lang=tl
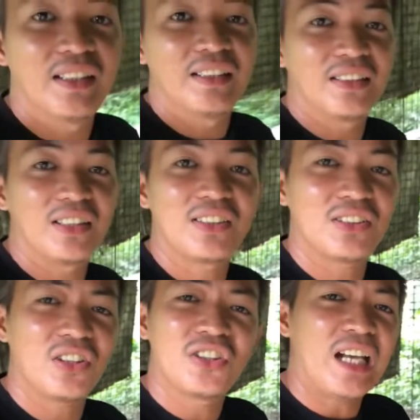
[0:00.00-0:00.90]
No?
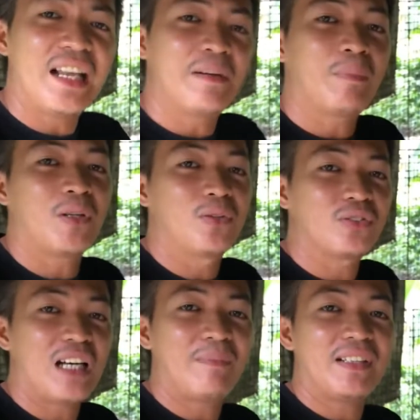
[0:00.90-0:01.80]
So, yan ang
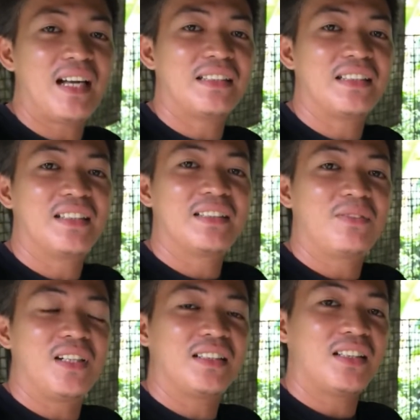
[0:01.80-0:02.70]
pag-uusapan natin ngayon sa
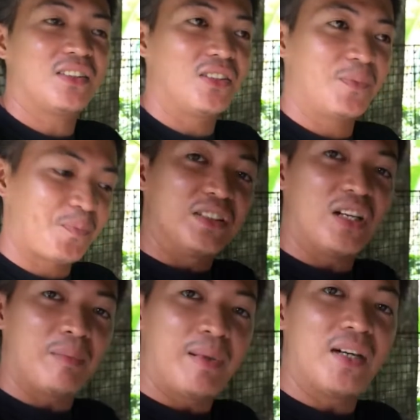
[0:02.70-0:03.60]
vlog na to. Yung
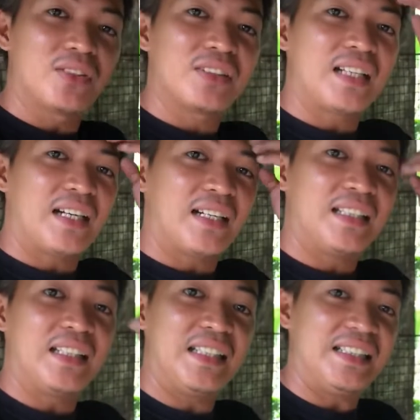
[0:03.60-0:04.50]
about sa
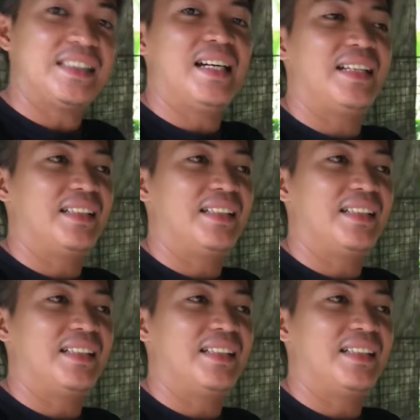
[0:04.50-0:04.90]
kalinisan